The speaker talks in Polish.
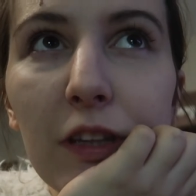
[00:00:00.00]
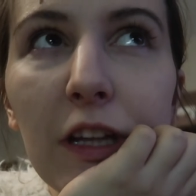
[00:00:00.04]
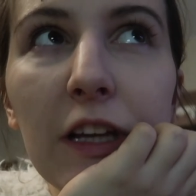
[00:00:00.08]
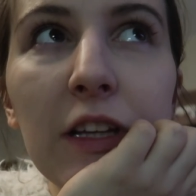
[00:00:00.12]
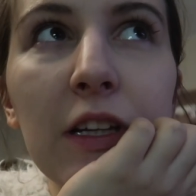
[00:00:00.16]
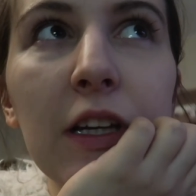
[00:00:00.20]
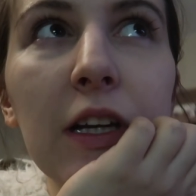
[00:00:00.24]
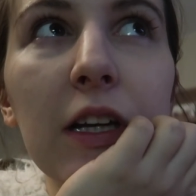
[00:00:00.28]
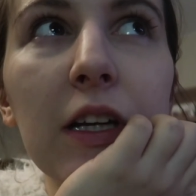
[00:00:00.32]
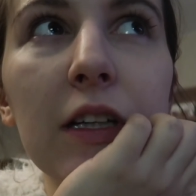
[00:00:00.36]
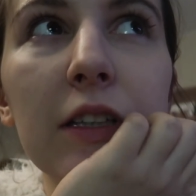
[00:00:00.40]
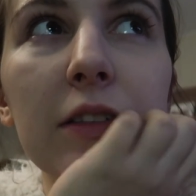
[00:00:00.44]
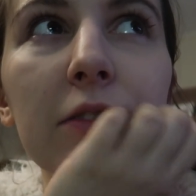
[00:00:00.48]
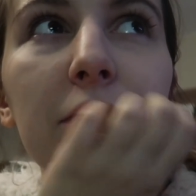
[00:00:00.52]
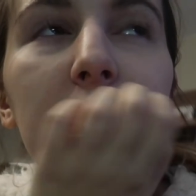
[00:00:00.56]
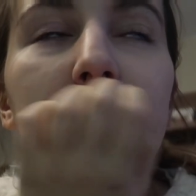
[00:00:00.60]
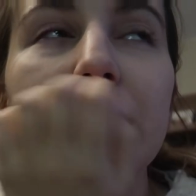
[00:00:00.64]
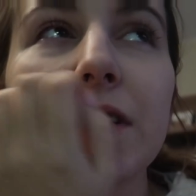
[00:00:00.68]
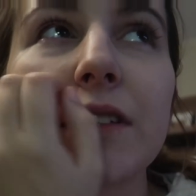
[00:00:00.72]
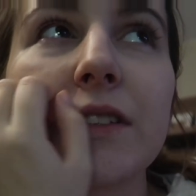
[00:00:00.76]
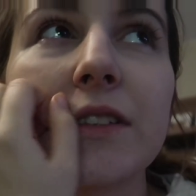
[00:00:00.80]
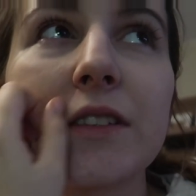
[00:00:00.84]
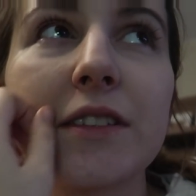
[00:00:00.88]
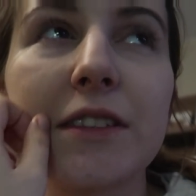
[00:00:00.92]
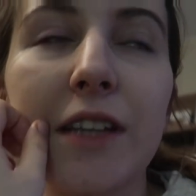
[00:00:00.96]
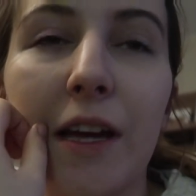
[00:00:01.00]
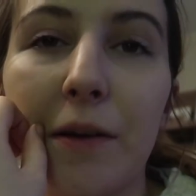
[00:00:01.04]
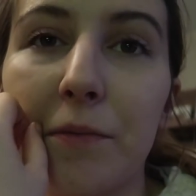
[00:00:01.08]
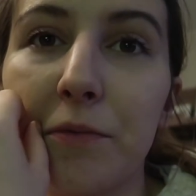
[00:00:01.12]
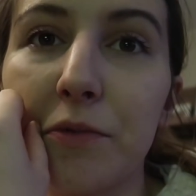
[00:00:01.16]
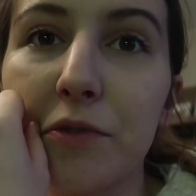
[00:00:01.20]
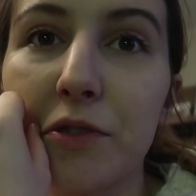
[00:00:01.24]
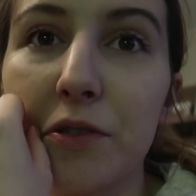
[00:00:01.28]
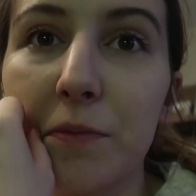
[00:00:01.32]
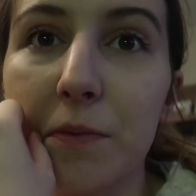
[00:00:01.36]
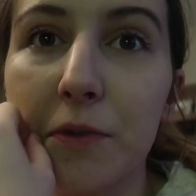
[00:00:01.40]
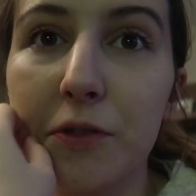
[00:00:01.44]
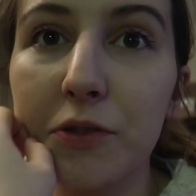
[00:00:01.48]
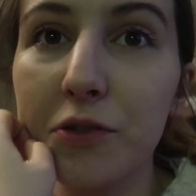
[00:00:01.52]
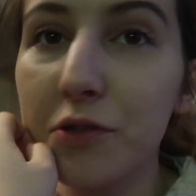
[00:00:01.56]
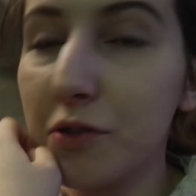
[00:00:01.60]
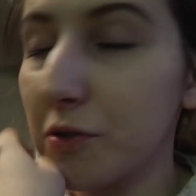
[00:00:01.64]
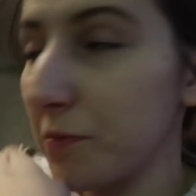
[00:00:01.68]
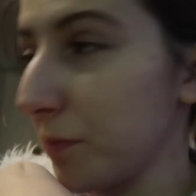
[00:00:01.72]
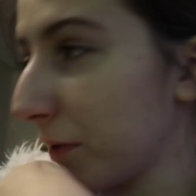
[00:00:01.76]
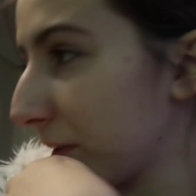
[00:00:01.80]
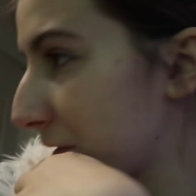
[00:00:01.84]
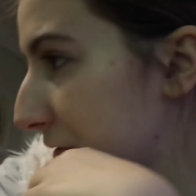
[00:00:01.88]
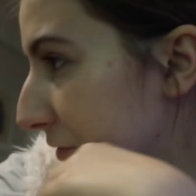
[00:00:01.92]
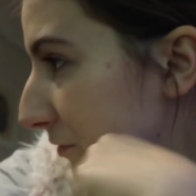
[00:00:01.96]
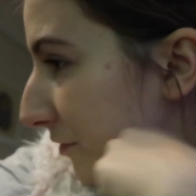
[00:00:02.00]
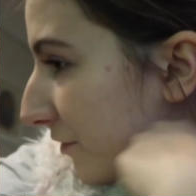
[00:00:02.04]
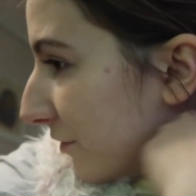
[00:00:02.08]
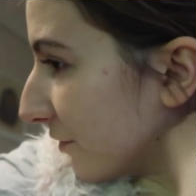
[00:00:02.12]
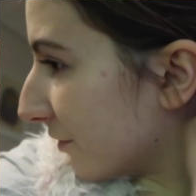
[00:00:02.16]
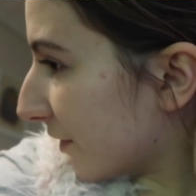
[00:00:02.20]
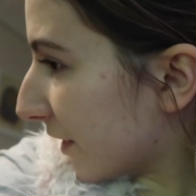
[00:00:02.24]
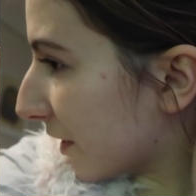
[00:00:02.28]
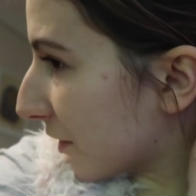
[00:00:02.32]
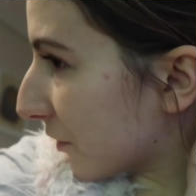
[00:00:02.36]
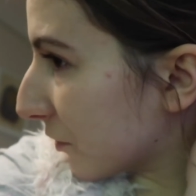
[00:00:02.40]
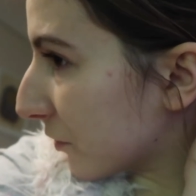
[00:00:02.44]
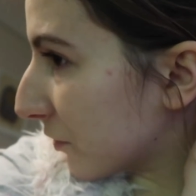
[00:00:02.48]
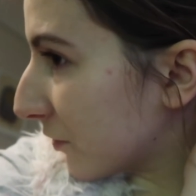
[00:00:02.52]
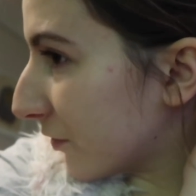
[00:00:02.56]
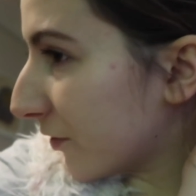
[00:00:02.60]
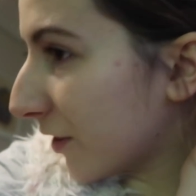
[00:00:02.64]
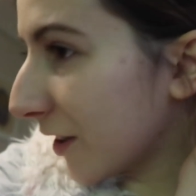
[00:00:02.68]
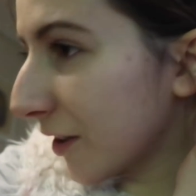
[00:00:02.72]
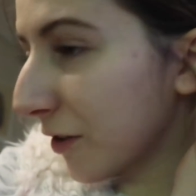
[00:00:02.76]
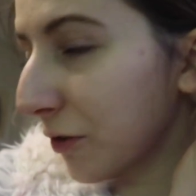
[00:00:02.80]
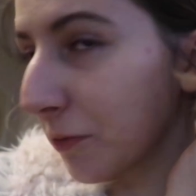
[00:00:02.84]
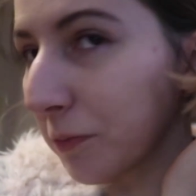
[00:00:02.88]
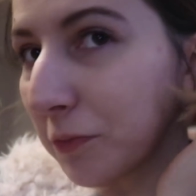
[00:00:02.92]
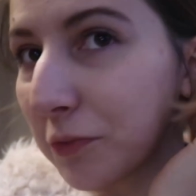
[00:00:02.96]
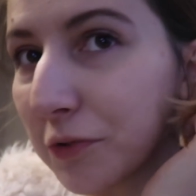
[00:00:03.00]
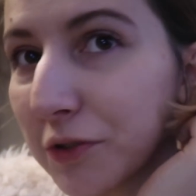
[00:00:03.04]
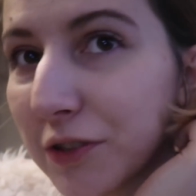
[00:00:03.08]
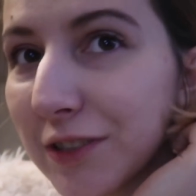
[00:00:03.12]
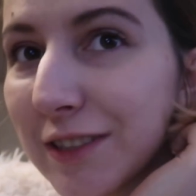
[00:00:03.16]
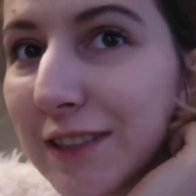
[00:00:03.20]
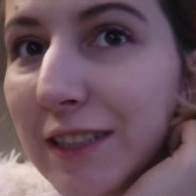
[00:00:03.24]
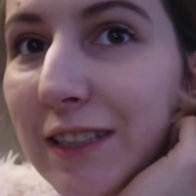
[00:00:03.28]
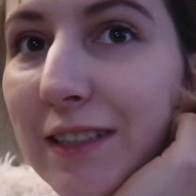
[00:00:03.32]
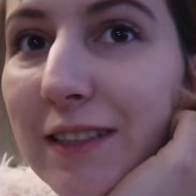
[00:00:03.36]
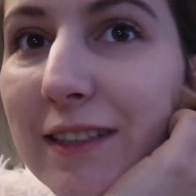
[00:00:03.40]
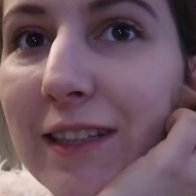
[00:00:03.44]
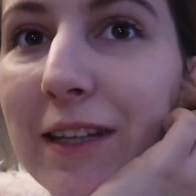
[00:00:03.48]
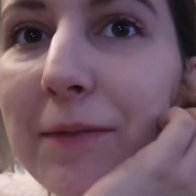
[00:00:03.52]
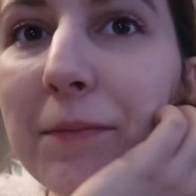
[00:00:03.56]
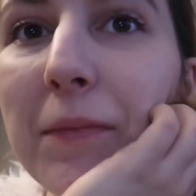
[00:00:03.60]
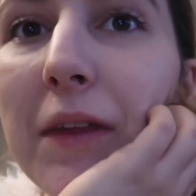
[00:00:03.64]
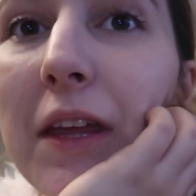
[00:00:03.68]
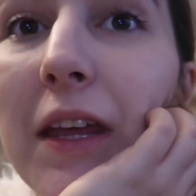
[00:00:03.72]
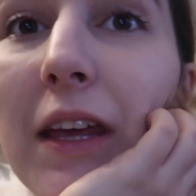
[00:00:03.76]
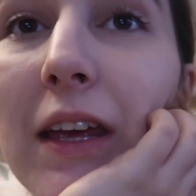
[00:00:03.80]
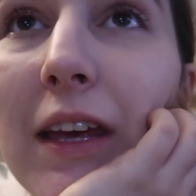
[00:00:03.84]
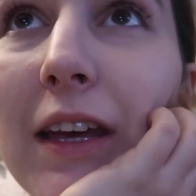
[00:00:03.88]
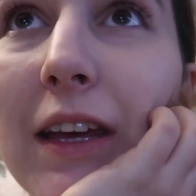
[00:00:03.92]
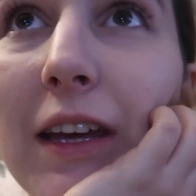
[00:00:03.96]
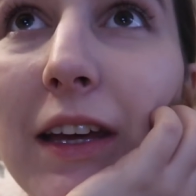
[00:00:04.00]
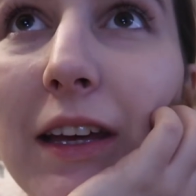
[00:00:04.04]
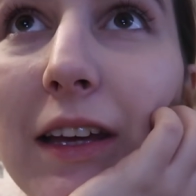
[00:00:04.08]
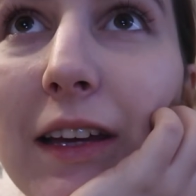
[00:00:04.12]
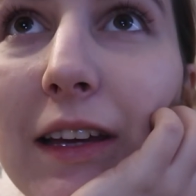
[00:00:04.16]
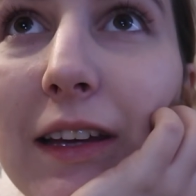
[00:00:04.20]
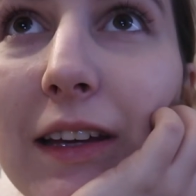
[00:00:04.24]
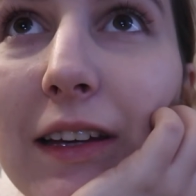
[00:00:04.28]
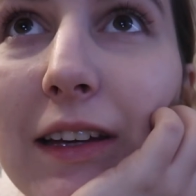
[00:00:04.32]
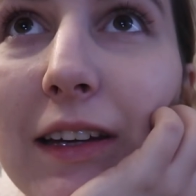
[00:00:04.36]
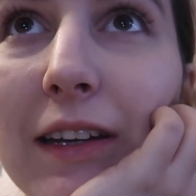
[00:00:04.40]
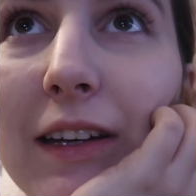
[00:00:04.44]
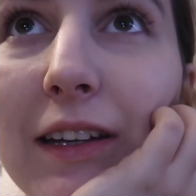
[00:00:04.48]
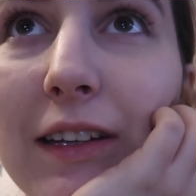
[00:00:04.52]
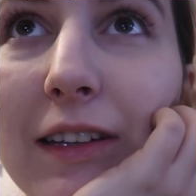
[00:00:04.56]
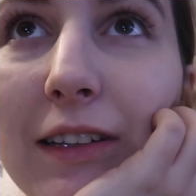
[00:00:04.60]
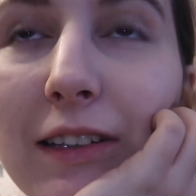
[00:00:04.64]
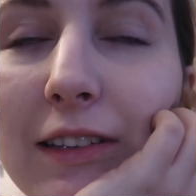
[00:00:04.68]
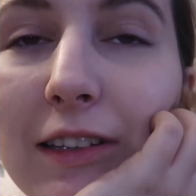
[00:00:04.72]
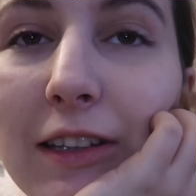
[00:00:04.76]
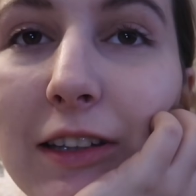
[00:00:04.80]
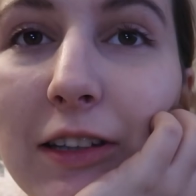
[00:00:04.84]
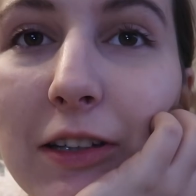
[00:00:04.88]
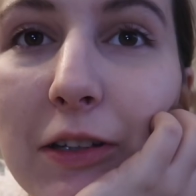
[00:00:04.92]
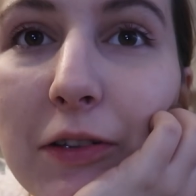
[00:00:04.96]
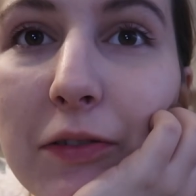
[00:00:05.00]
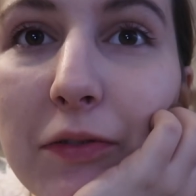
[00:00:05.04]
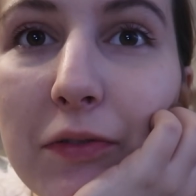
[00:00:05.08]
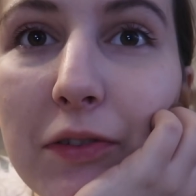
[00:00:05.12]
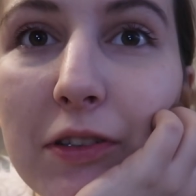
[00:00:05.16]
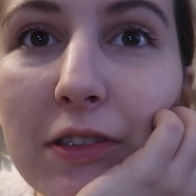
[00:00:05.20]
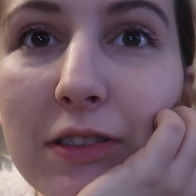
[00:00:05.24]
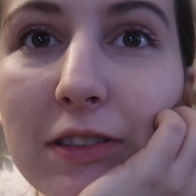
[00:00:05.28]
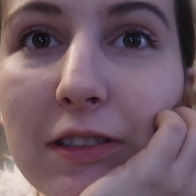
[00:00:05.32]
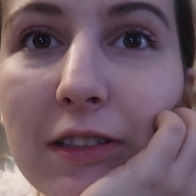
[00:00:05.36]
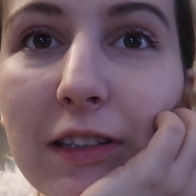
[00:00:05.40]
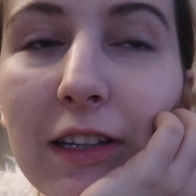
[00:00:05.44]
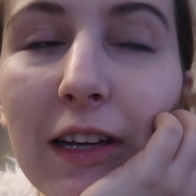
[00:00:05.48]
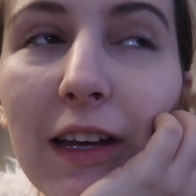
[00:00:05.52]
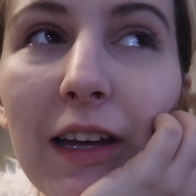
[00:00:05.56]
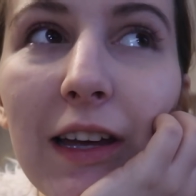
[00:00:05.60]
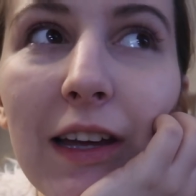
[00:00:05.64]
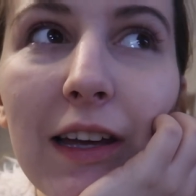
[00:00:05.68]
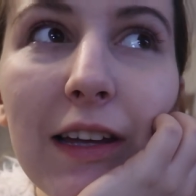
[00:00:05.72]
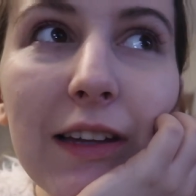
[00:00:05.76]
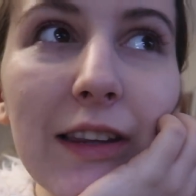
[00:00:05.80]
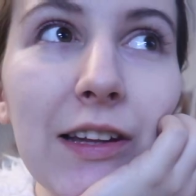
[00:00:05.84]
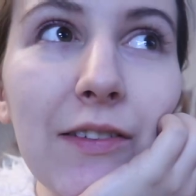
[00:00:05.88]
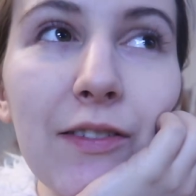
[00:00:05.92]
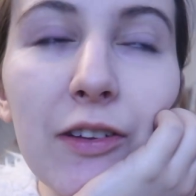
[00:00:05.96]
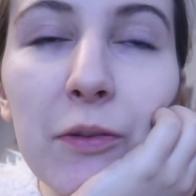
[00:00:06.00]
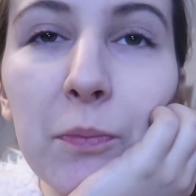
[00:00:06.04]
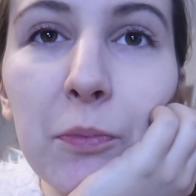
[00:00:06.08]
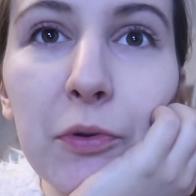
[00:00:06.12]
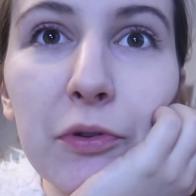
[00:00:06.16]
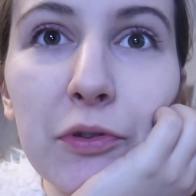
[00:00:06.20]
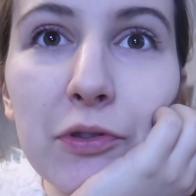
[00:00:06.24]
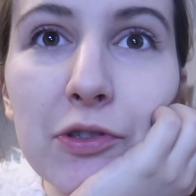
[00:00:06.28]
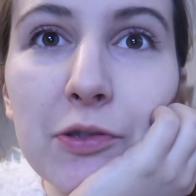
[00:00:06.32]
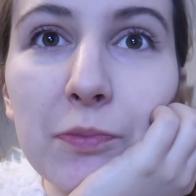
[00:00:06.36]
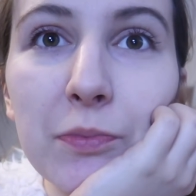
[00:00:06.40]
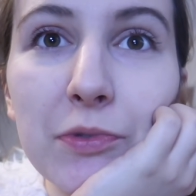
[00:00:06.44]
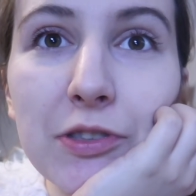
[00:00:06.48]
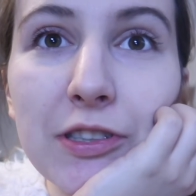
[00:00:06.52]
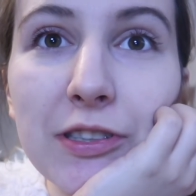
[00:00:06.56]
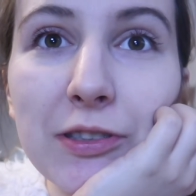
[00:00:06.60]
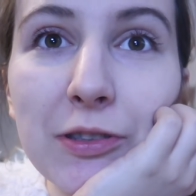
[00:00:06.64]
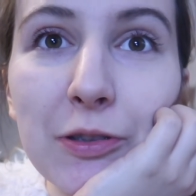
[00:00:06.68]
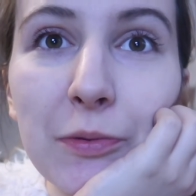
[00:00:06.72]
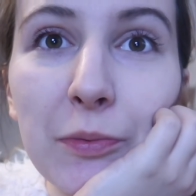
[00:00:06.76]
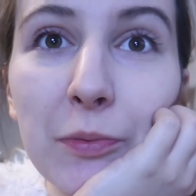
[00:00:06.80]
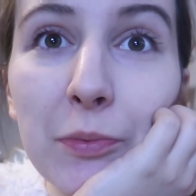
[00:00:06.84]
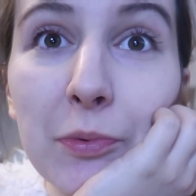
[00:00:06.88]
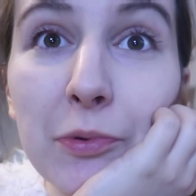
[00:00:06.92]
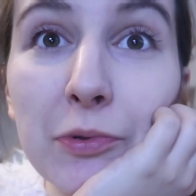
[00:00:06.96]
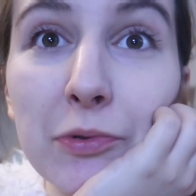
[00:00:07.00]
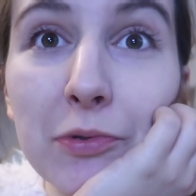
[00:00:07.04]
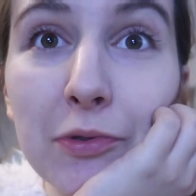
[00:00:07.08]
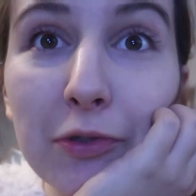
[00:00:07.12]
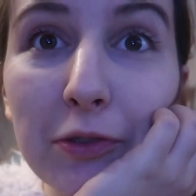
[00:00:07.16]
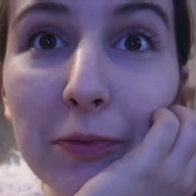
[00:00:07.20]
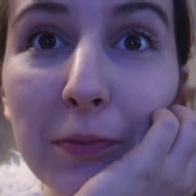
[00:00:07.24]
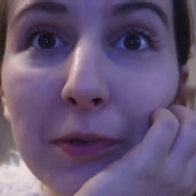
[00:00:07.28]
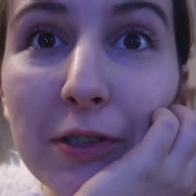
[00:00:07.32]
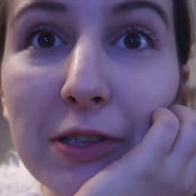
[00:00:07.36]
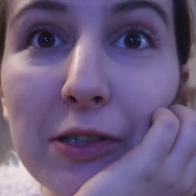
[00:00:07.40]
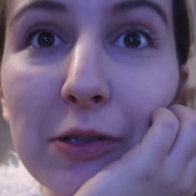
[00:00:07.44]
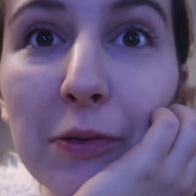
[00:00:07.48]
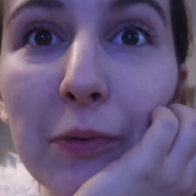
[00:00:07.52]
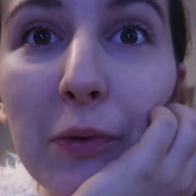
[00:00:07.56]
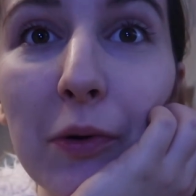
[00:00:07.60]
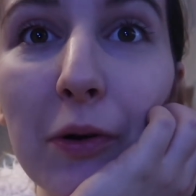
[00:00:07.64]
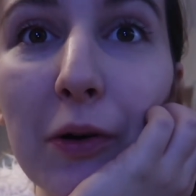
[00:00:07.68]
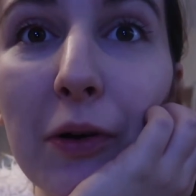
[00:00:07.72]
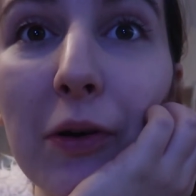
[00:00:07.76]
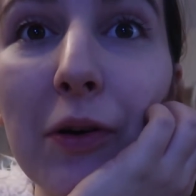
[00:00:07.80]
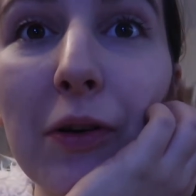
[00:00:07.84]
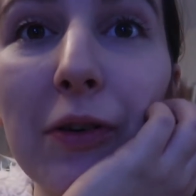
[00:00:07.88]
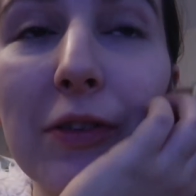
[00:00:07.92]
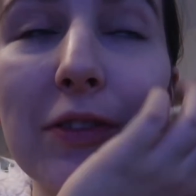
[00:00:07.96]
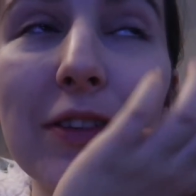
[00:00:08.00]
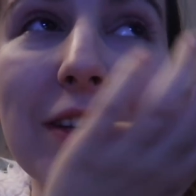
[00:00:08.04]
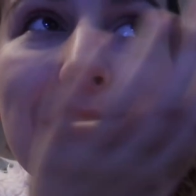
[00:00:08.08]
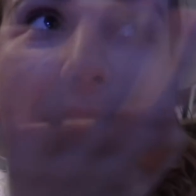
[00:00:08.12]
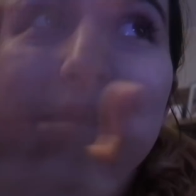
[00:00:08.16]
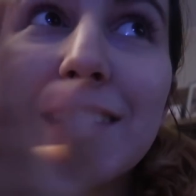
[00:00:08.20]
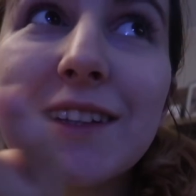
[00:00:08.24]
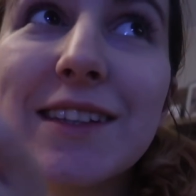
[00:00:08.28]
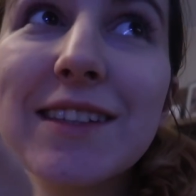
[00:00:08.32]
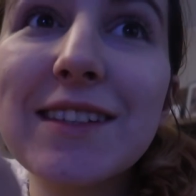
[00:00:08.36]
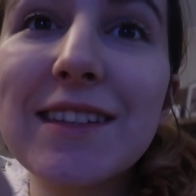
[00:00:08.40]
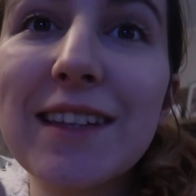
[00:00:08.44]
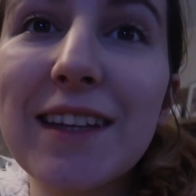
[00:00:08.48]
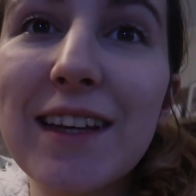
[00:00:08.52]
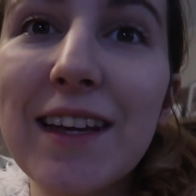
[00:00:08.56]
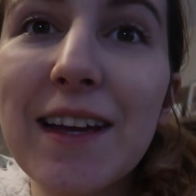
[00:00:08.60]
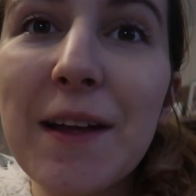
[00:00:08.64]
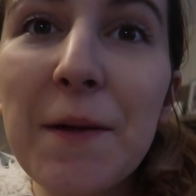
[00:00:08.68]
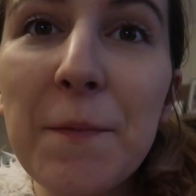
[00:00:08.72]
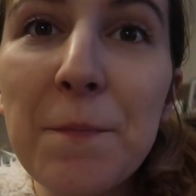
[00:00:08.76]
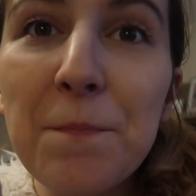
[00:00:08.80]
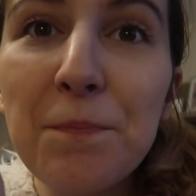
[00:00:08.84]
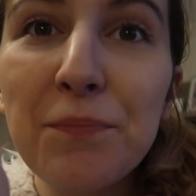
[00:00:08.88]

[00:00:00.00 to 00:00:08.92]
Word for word: e, więc chciałam, żeby ktoś zobaczył, warto, warto pójść z dzieckiem e, na taką wizytę, nawet po to, żeby dziecko po prostu zobaczyło dentystę,